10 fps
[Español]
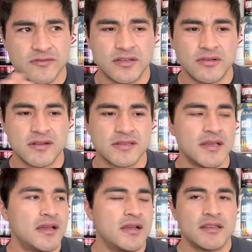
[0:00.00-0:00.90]
factores.
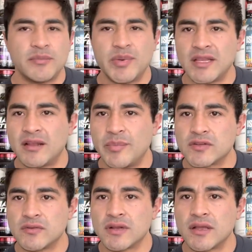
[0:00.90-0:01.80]
Depende de la
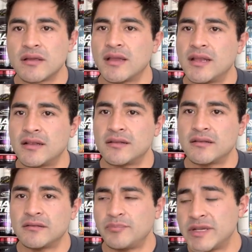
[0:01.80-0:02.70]
persona,
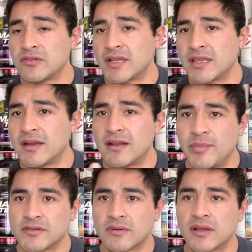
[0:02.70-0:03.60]
el peso que tenga la
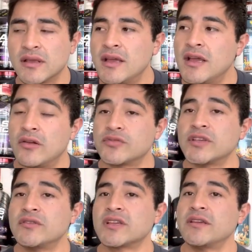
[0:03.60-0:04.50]
persona, los
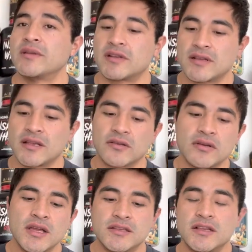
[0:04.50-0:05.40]
años que lleve
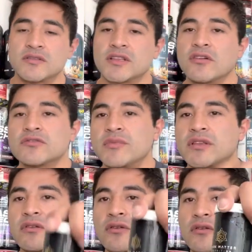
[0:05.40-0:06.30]
entrenando, si lo está
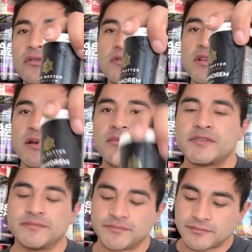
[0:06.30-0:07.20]
consumiendo con otros SAMs